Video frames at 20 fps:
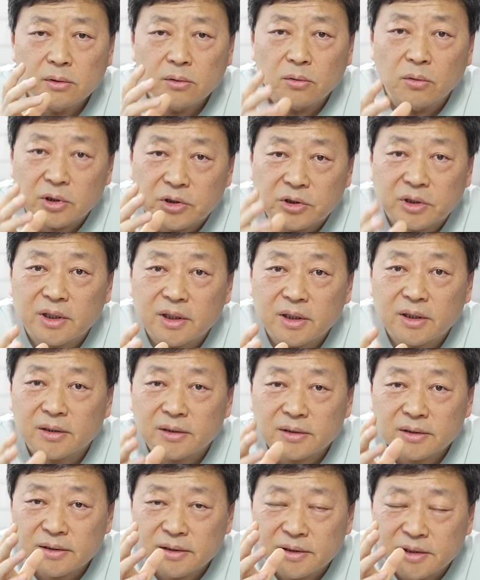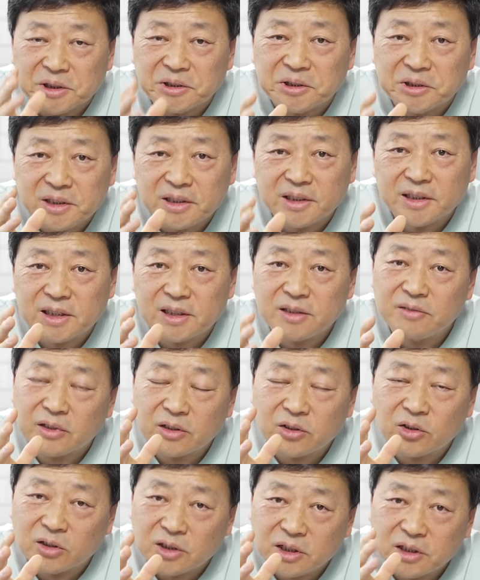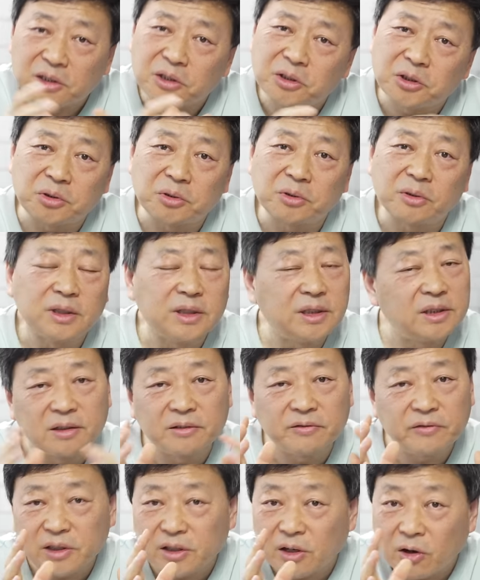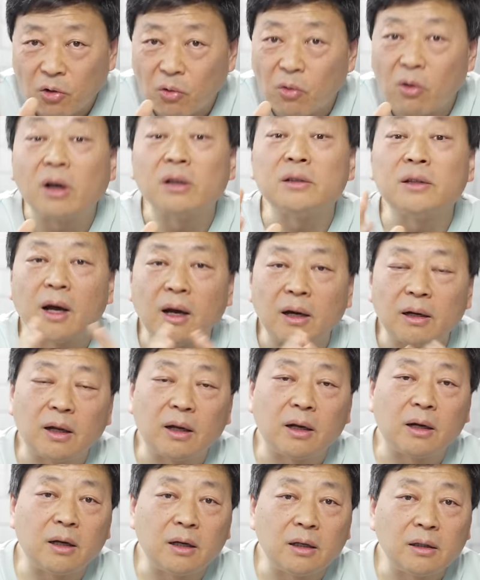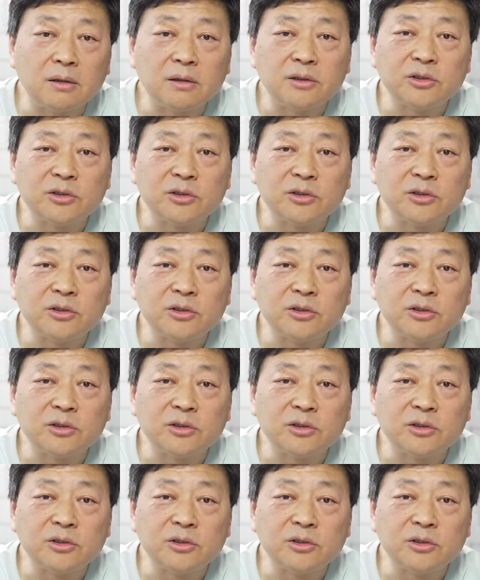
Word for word: 我觉得其实这个新闻到这的时候已经非常荒唐了啊，